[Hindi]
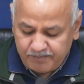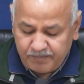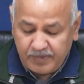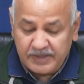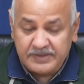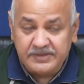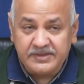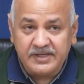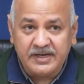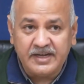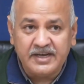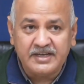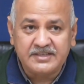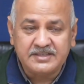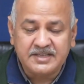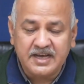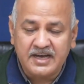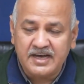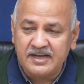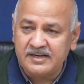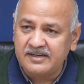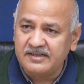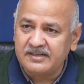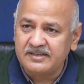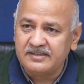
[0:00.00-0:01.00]
पंद्रह
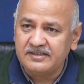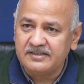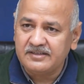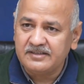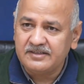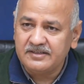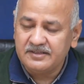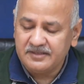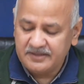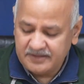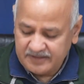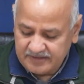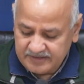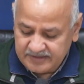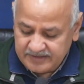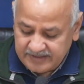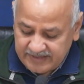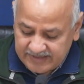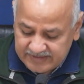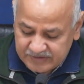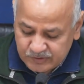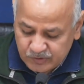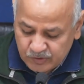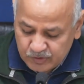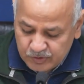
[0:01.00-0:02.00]
हजार
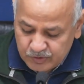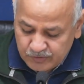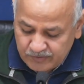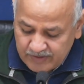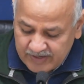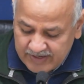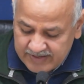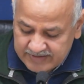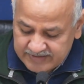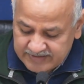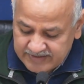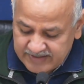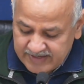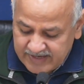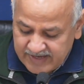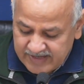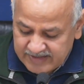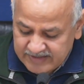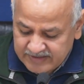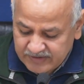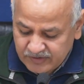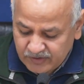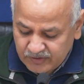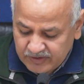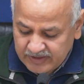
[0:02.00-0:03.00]
छह सौ युवा ऐसे हैं
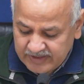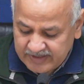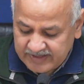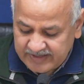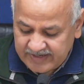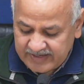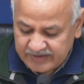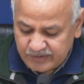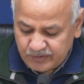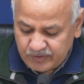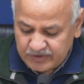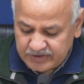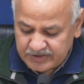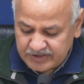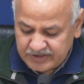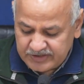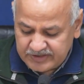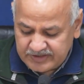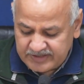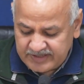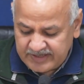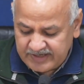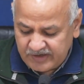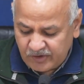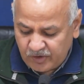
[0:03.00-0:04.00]
जिन्होंने ग्रेजुएशन
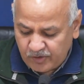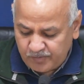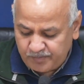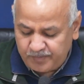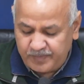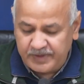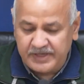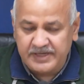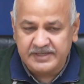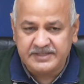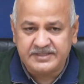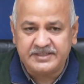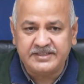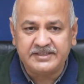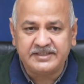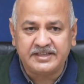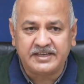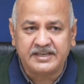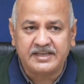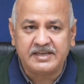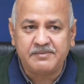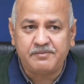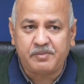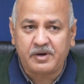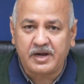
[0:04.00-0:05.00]
से और पीएचडी तक की